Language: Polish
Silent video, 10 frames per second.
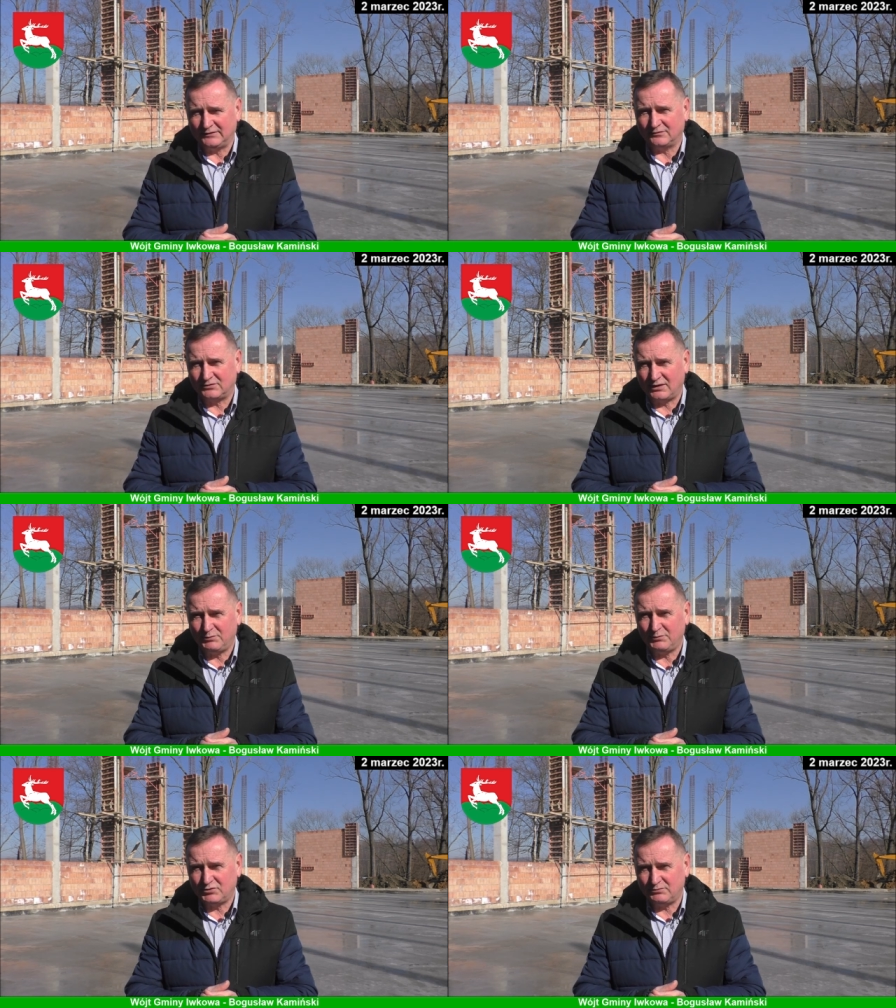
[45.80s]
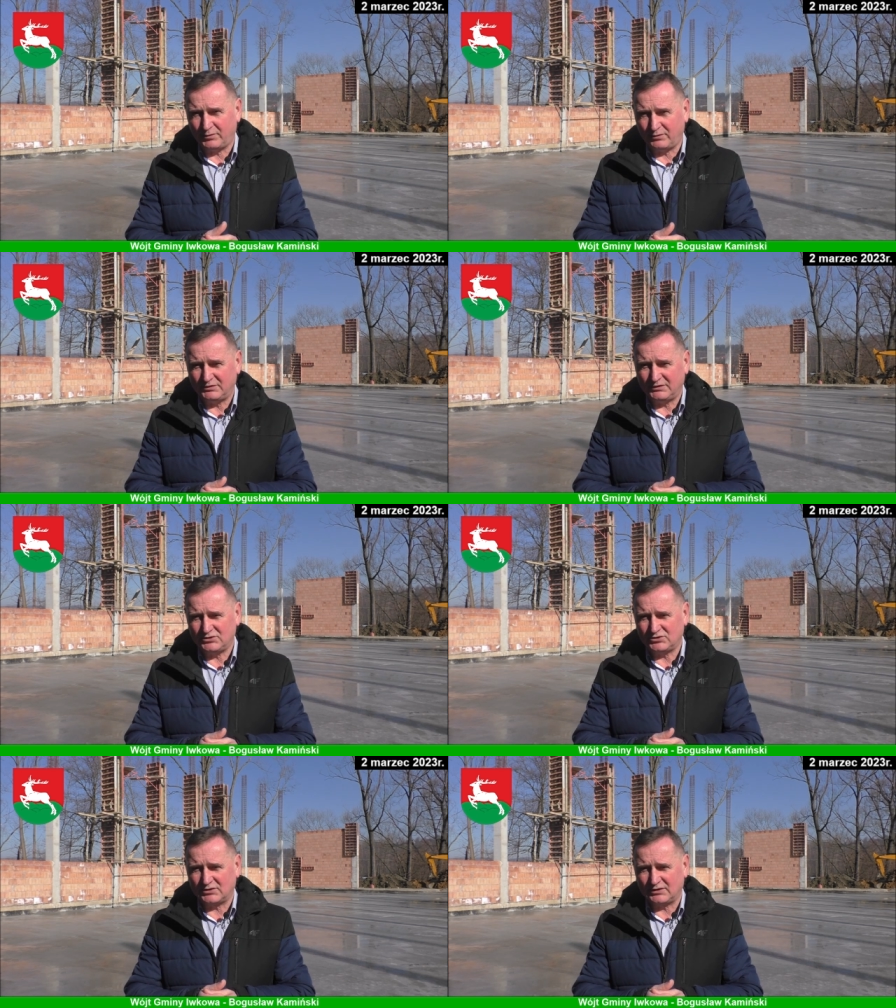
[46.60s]
to chciałbym
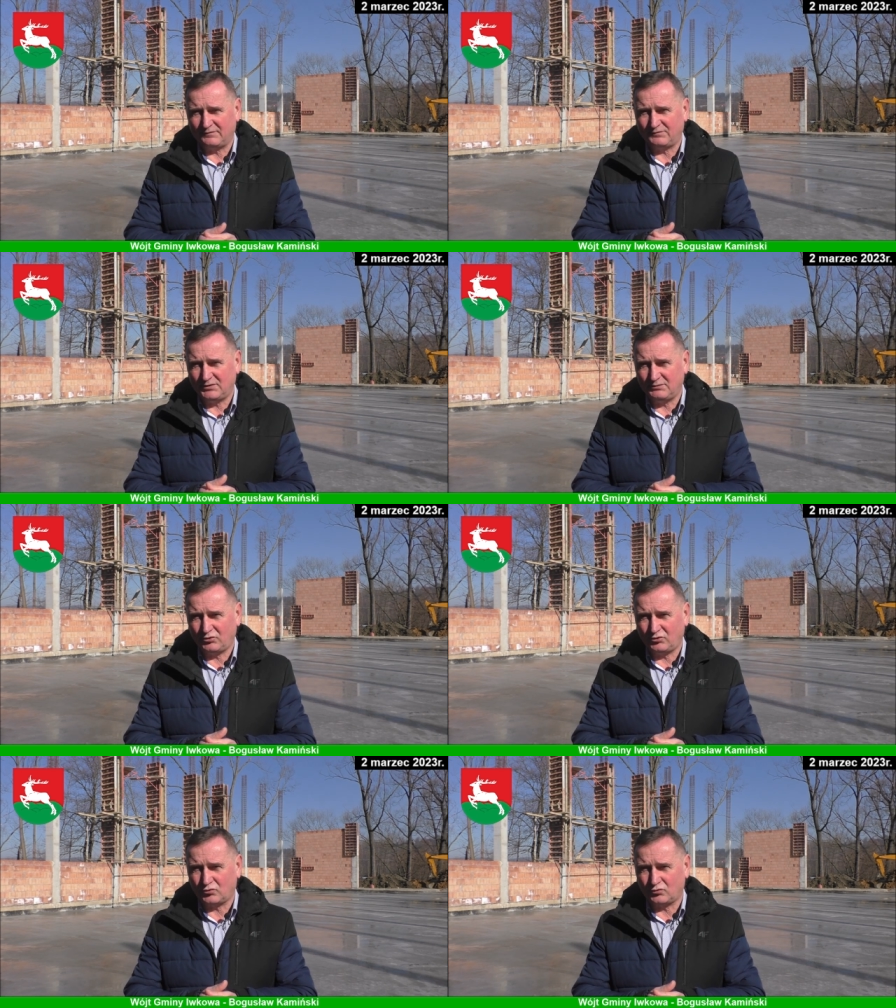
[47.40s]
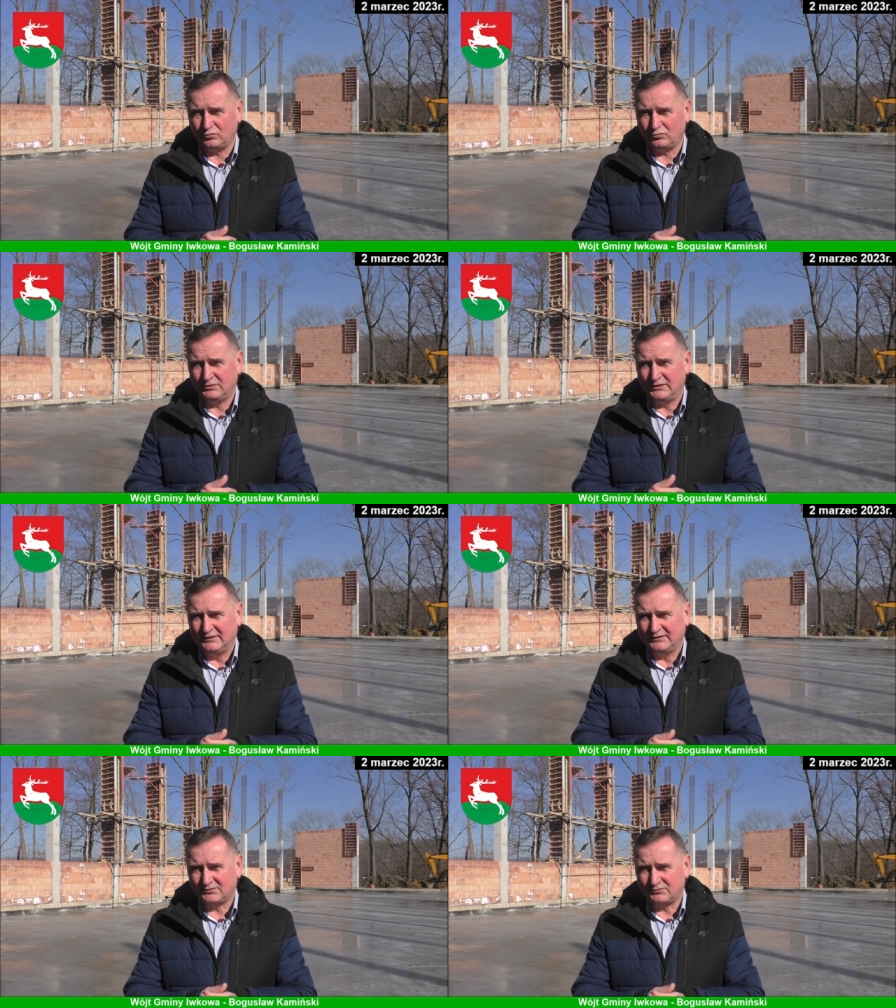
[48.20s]
przypomnieć, że w tym roku
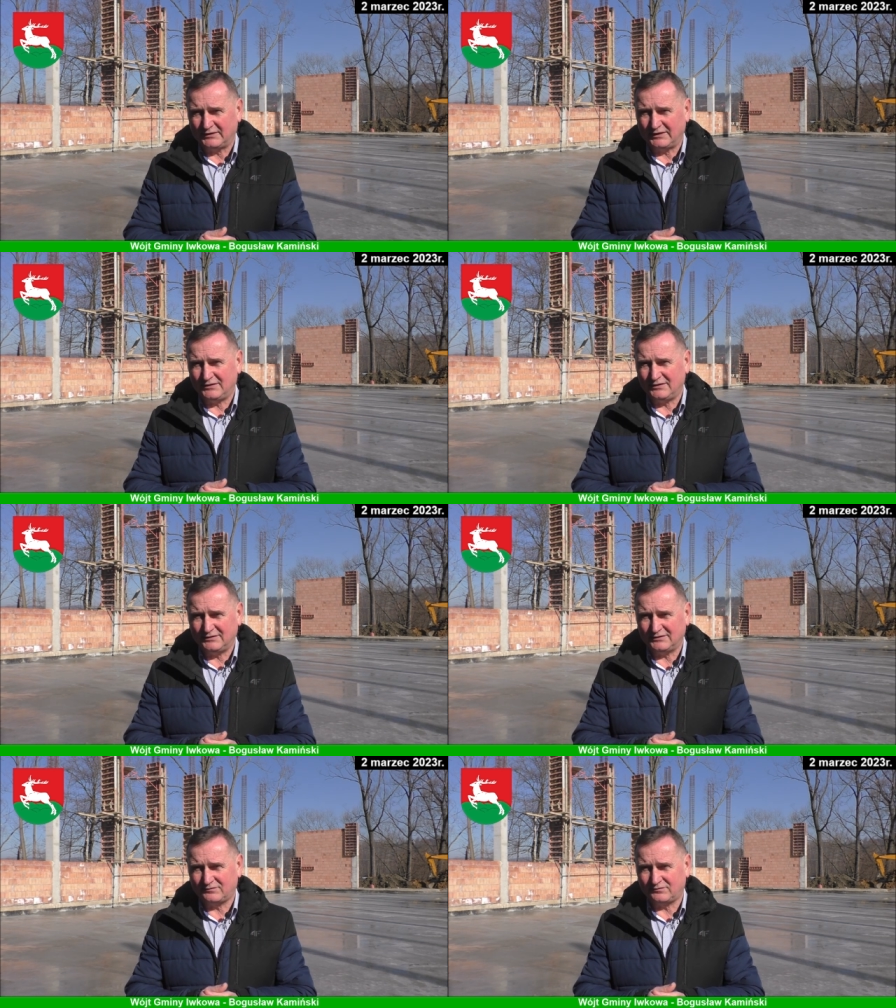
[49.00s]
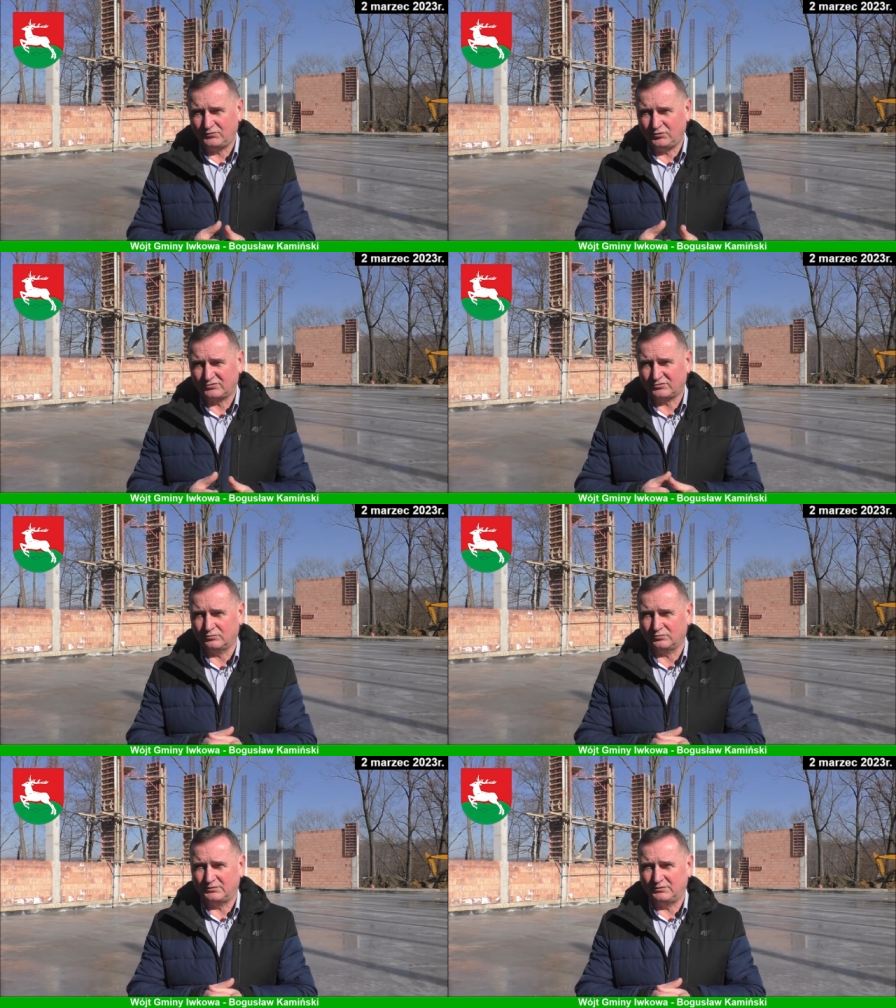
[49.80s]
składanie jest
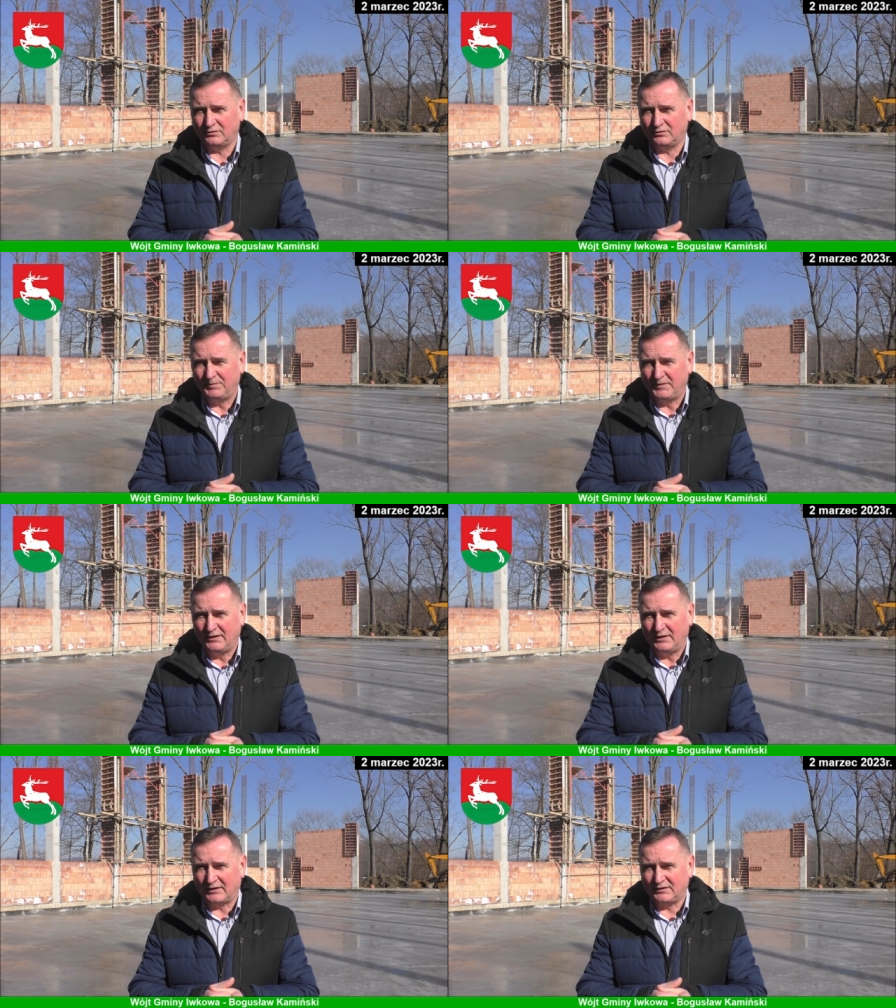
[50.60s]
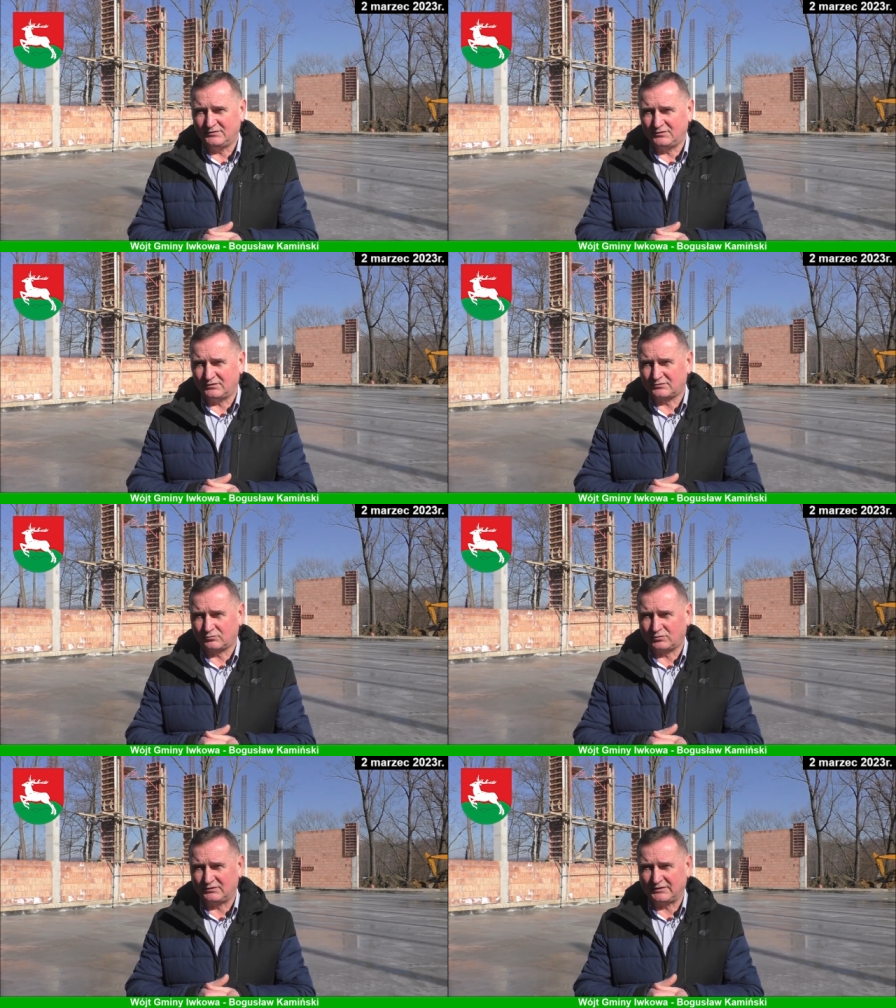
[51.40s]
wniosków do Agencji
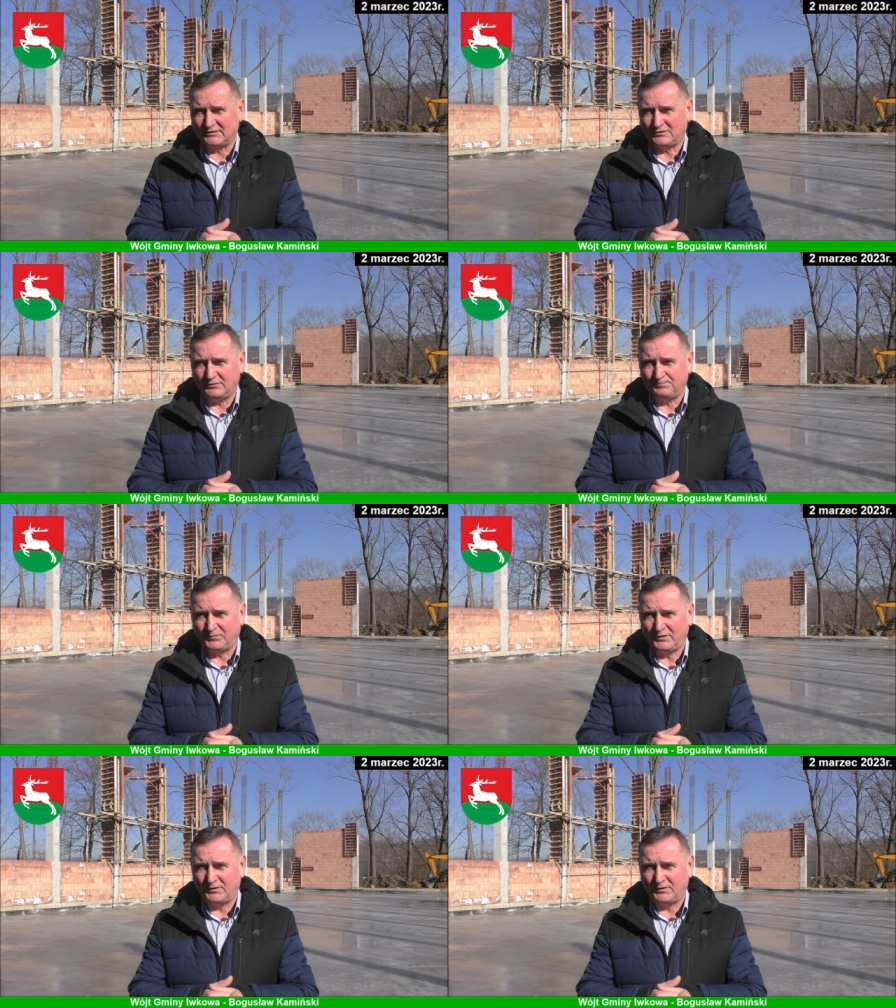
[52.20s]
Restrukturyzacji